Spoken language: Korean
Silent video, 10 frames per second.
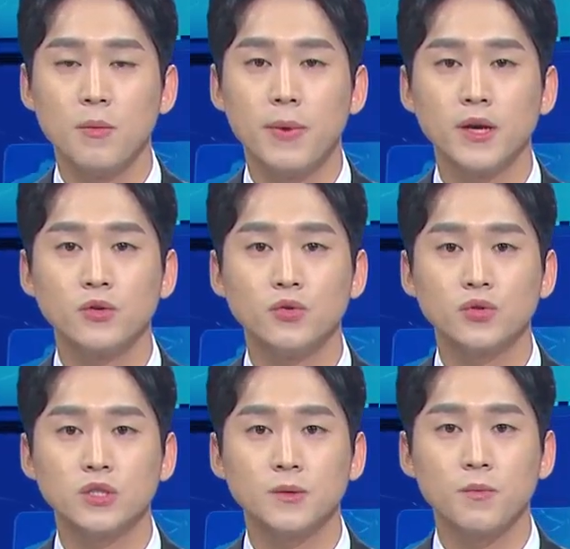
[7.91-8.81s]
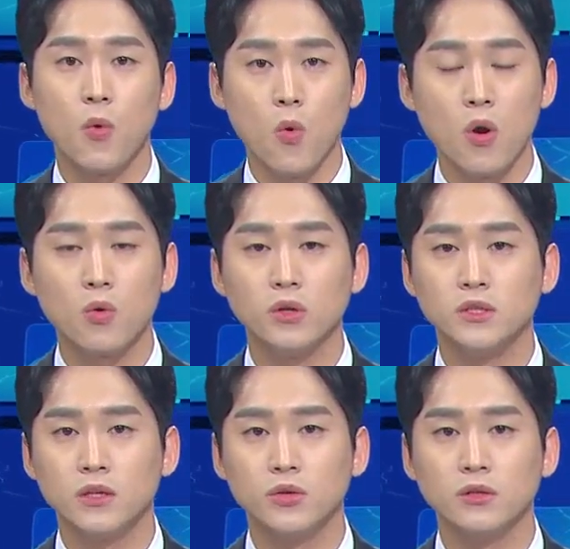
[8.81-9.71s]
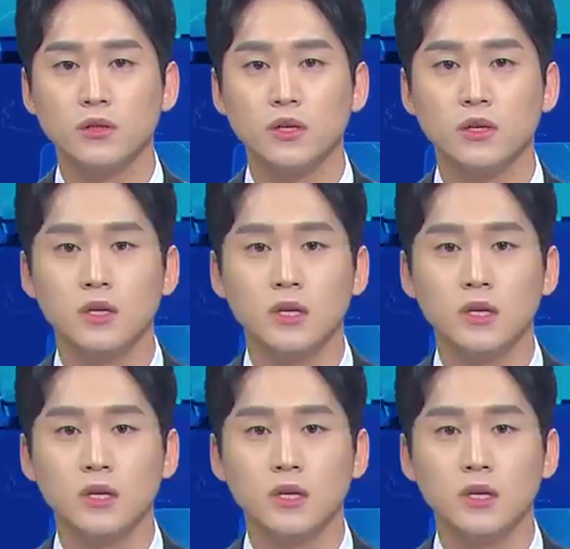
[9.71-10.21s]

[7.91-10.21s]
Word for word: 백육십오억 원이나 되는데